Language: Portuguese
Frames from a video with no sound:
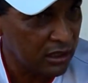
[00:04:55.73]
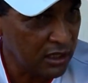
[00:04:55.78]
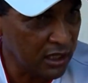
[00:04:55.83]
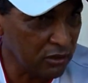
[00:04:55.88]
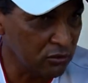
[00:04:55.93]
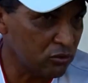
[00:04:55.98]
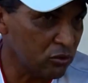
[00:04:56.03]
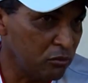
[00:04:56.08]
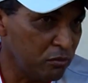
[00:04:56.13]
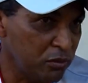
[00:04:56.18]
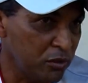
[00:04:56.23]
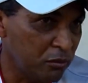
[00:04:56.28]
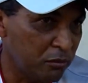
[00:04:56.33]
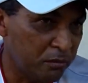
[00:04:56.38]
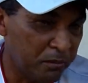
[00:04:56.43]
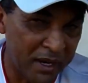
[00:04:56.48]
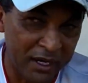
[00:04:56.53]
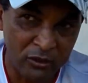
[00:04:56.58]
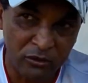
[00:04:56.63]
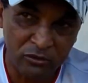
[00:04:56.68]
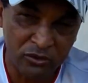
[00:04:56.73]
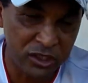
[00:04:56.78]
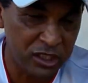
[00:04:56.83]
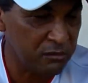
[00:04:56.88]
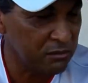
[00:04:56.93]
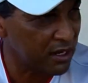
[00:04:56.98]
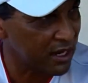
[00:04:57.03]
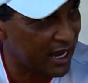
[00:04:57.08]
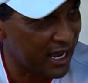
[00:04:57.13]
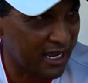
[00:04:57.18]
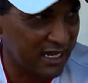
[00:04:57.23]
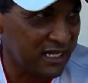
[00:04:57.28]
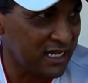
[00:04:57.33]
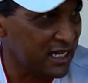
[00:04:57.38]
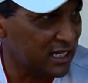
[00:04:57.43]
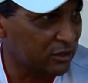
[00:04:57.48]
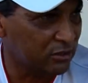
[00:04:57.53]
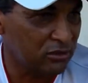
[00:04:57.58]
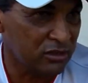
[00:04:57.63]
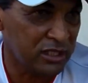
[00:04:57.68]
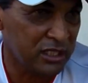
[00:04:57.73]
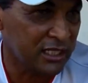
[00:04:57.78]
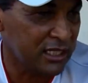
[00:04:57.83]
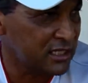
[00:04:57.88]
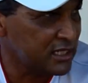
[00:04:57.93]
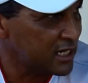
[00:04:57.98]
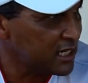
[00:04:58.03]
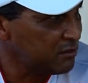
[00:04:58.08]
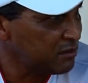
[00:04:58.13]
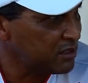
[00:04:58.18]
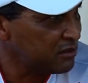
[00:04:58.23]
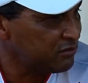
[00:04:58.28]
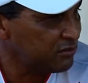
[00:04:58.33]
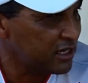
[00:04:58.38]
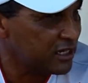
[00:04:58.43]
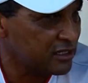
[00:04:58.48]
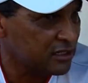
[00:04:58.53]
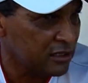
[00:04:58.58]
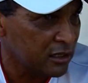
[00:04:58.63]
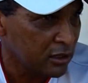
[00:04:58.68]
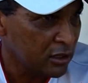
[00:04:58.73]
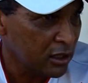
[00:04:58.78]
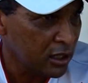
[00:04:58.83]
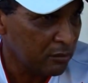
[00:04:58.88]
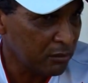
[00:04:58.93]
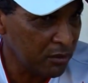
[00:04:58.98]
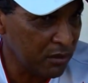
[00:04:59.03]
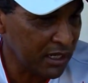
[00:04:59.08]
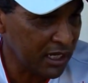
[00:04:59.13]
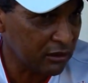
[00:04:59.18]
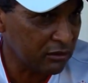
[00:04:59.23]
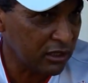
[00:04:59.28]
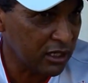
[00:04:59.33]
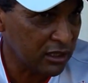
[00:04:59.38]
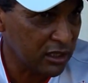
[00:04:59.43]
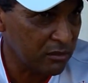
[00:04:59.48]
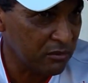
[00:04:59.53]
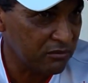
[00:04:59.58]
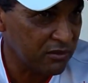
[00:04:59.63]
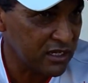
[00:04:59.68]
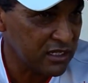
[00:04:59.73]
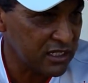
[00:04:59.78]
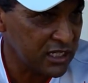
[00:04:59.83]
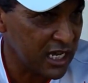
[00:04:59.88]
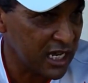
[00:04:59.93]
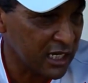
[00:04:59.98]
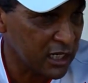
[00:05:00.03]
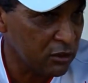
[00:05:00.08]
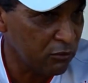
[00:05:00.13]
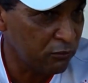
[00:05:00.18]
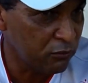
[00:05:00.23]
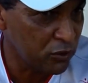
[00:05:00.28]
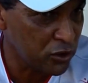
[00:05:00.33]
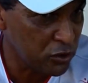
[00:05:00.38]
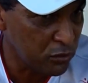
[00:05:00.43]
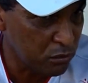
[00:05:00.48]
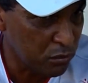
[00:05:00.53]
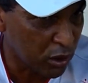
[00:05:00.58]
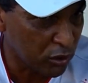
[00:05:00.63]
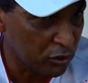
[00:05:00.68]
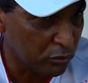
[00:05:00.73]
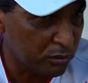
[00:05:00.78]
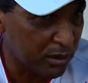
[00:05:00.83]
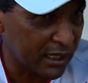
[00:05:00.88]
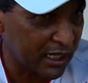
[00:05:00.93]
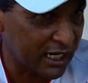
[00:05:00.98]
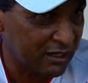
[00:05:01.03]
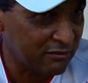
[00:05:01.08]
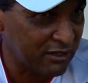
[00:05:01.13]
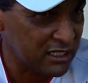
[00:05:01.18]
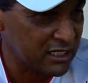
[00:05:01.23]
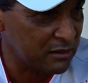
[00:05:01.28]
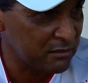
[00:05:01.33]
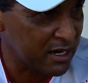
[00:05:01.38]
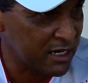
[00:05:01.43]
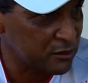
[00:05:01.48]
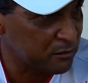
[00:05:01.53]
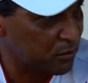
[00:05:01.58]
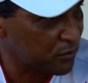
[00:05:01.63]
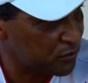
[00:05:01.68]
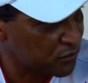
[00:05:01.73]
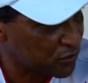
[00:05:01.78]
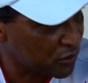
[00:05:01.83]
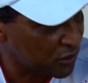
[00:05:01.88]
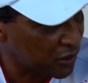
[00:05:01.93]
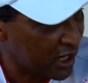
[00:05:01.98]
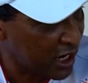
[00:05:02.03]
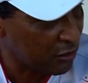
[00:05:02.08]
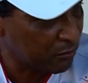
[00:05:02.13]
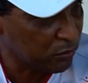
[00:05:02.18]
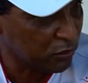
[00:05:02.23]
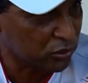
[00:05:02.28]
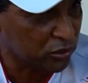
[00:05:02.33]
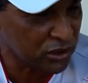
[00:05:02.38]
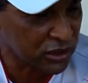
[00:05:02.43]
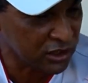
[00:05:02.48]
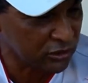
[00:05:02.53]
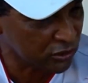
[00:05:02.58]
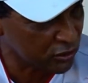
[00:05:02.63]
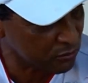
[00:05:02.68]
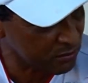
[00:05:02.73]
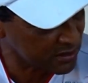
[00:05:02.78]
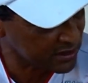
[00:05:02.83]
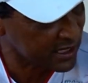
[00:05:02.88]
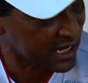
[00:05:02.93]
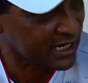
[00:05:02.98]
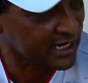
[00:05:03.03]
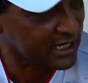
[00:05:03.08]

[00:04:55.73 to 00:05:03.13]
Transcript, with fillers: Não subiu parou o time, aí a torcida desanima de vez. A primeira coisa que nós temos que fazer é que o futebol do Paraná vai ser mais profissional para o torcedor começar a